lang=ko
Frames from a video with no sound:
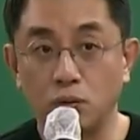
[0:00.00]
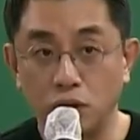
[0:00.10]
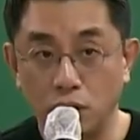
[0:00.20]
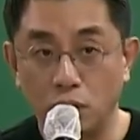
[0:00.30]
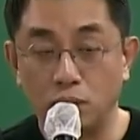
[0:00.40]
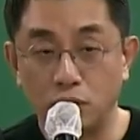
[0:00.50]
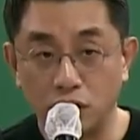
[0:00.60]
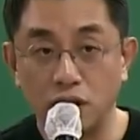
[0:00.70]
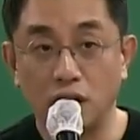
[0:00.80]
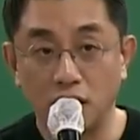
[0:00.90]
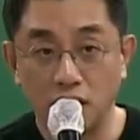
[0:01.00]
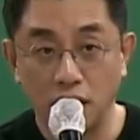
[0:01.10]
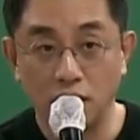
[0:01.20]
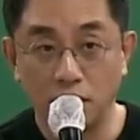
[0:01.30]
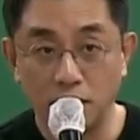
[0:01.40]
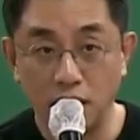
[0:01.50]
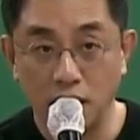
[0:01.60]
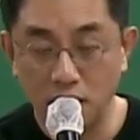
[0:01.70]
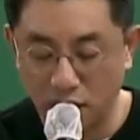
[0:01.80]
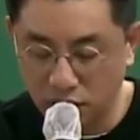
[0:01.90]
조직 이론부터 시작이 된
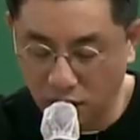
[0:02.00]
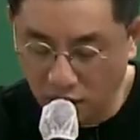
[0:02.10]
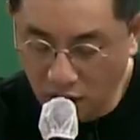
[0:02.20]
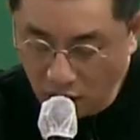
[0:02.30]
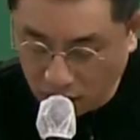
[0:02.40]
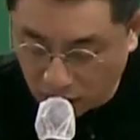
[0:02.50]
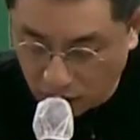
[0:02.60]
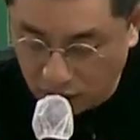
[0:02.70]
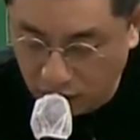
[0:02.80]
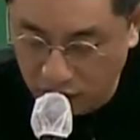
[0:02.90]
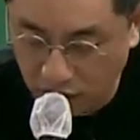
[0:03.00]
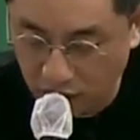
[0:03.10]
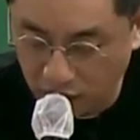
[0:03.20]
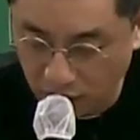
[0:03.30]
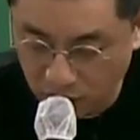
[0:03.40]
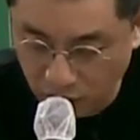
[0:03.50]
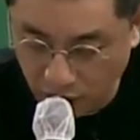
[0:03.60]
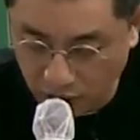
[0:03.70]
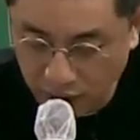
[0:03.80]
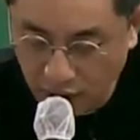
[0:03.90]
겁니다. 그래서 틀린 선지가
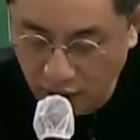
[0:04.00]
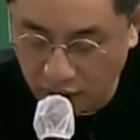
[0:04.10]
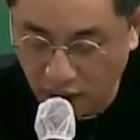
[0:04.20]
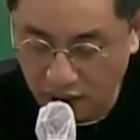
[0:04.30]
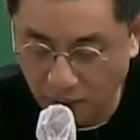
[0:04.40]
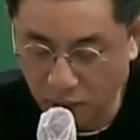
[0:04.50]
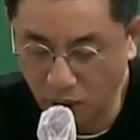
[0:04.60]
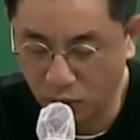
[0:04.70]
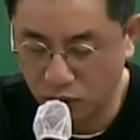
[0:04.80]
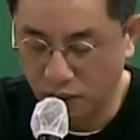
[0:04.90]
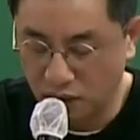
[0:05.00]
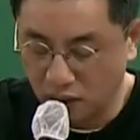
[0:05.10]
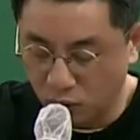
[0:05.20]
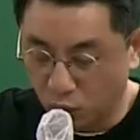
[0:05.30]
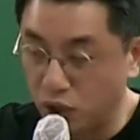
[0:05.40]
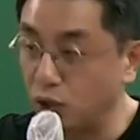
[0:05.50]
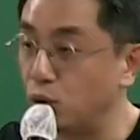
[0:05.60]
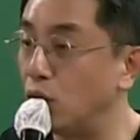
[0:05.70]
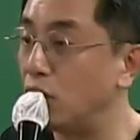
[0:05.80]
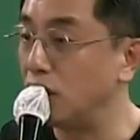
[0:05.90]
되겠고요. 그 다음에 삼 번에 보시면 이제 조직
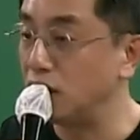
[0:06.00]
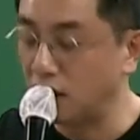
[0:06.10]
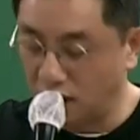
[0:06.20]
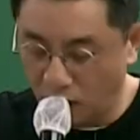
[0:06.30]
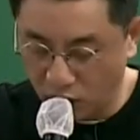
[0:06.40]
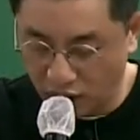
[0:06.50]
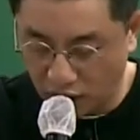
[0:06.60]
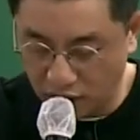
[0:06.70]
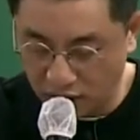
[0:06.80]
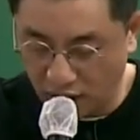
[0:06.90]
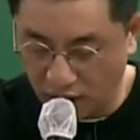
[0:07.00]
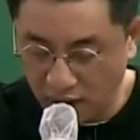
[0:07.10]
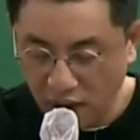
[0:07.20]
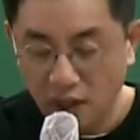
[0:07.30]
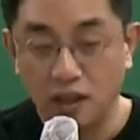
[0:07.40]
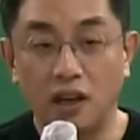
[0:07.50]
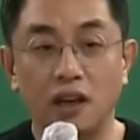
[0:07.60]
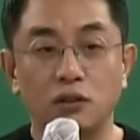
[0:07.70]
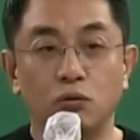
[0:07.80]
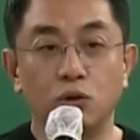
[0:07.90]
유형이 이제 나오게 되는데,
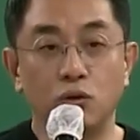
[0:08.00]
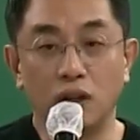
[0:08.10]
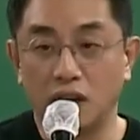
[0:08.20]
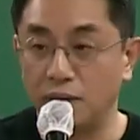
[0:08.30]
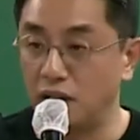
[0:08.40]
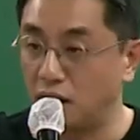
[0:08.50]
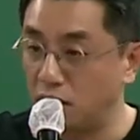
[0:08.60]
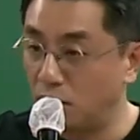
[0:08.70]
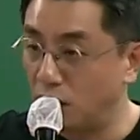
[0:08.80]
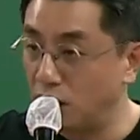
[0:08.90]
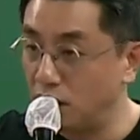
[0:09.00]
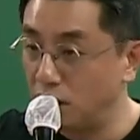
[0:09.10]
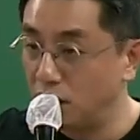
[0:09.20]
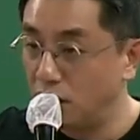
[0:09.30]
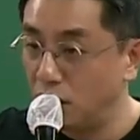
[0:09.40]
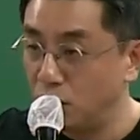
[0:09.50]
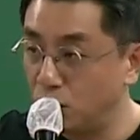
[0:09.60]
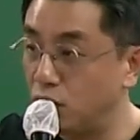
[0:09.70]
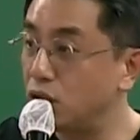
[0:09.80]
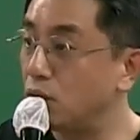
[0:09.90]
기계적 구조와 대비되는 건 뭐예요?
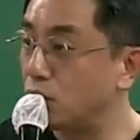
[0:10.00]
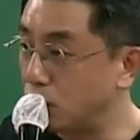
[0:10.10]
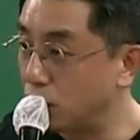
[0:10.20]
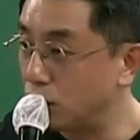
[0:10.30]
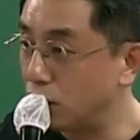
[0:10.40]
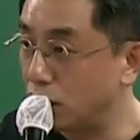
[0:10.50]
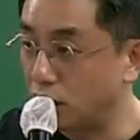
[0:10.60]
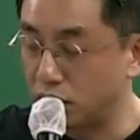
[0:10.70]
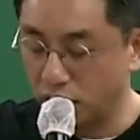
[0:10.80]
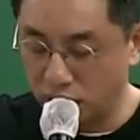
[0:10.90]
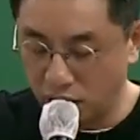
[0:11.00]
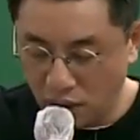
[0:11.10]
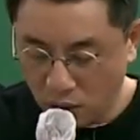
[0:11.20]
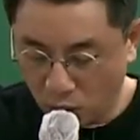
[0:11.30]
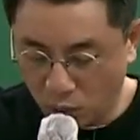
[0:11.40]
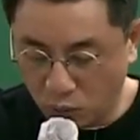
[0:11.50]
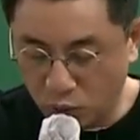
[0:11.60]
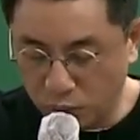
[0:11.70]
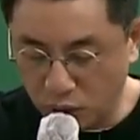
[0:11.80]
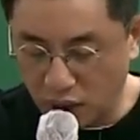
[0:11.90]
유기적 구조죠. 그래서 이제 요거
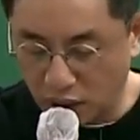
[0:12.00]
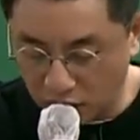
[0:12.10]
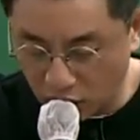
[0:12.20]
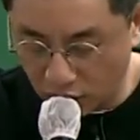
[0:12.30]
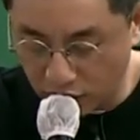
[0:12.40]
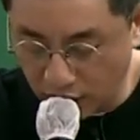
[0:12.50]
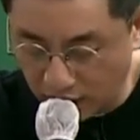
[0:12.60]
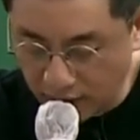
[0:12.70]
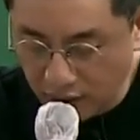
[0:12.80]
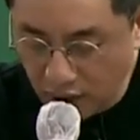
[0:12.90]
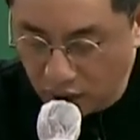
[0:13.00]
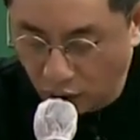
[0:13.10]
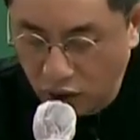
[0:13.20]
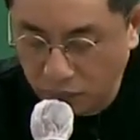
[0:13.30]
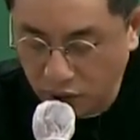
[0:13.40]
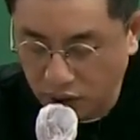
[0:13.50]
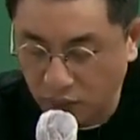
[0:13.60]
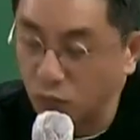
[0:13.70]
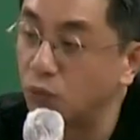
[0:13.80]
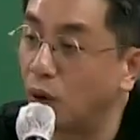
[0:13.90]
구분해 내는 건데, 넓은
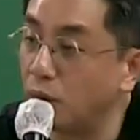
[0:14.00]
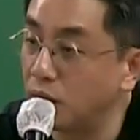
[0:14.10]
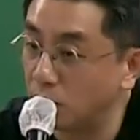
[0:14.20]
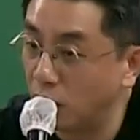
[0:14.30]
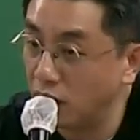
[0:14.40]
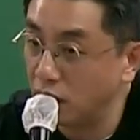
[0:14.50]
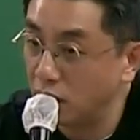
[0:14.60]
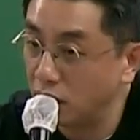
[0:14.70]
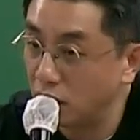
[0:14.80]
직무 범위는 뭐예요?